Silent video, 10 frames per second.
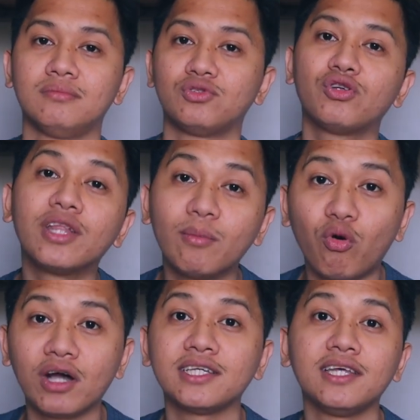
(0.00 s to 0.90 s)
sunod na
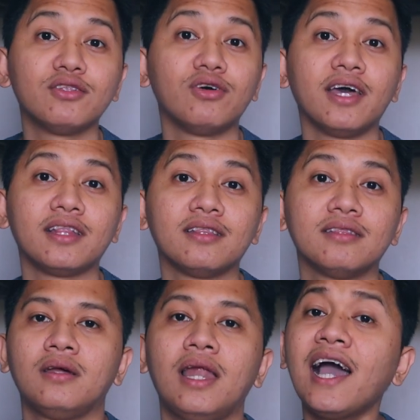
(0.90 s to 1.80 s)
bukas nandito ulit.
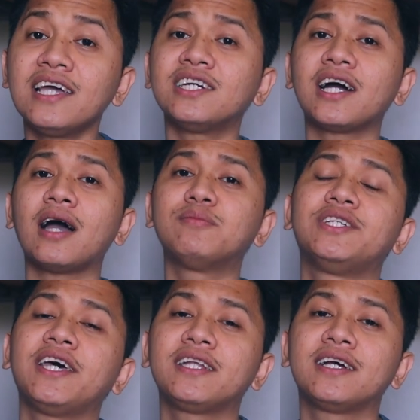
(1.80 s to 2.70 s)
Lagi siyang
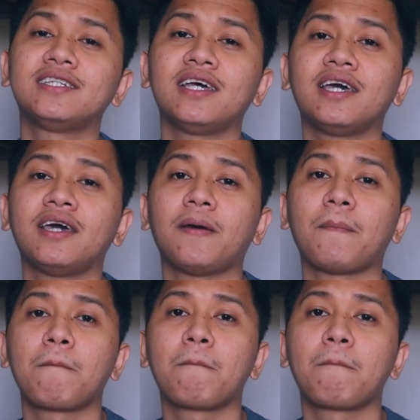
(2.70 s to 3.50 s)
absent kasi